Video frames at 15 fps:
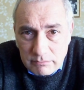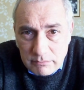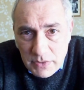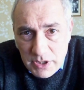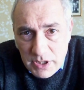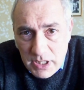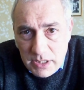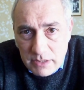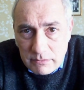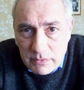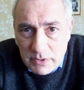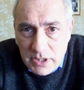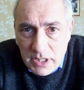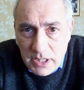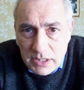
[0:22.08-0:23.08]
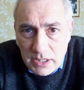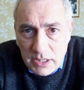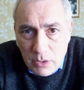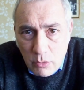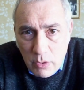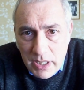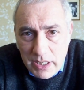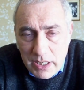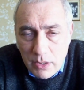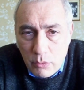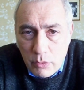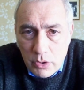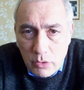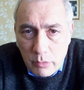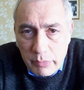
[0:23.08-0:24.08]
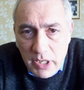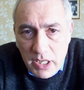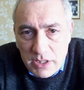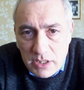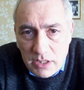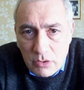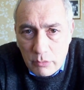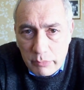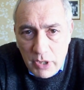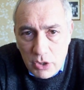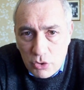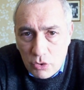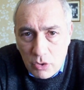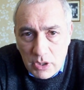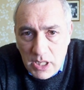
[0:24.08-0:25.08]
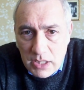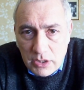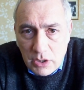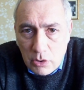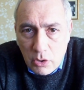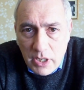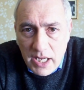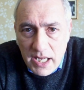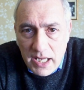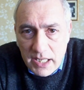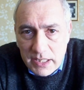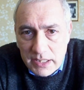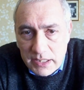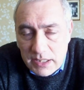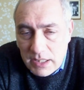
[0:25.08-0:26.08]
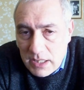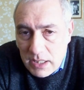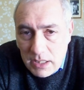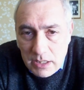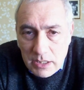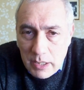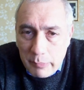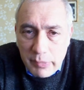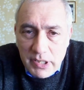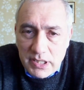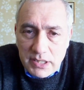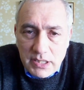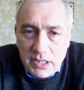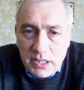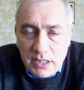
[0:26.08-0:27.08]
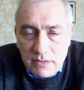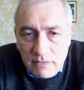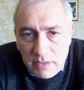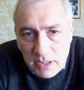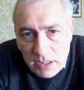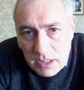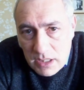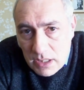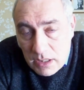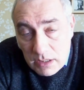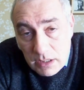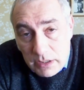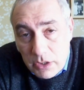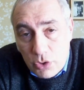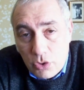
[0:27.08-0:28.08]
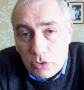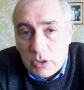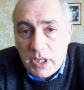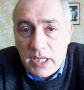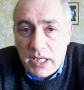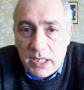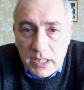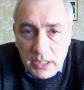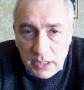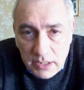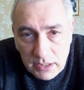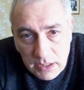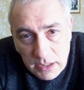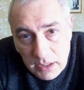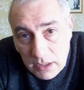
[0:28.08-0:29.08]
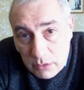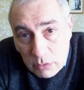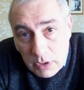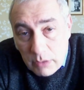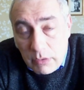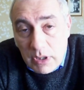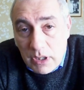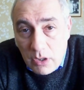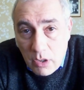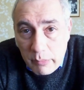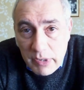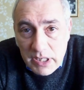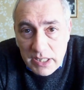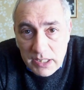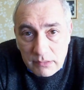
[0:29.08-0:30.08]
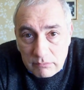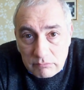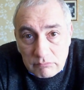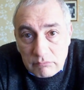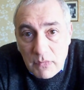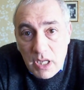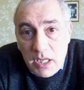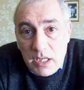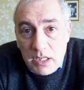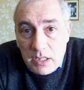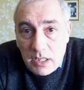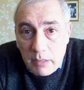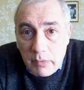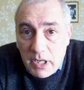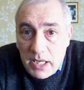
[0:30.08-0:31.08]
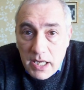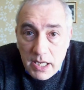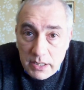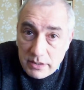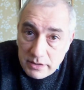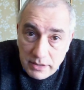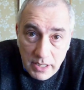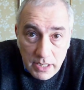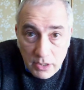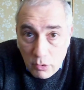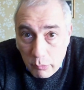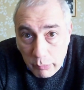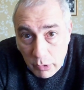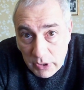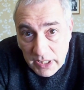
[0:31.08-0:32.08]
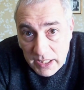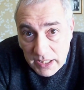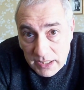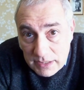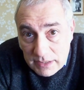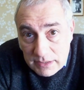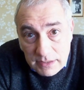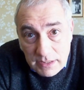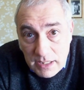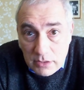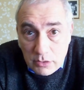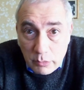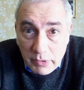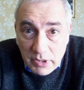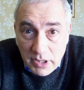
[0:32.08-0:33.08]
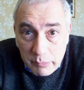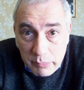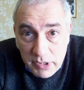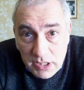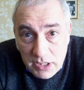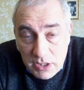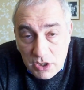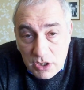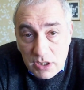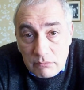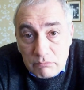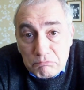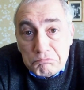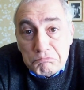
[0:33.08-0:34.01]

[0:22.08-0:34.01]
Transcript: Se siete di quelli a cui non, piace, non piacciono tanti locali, gli aperitivi, le discoteche, tutte quelle robe lì, e magari siete anche un po' nerd, tanto per capirci,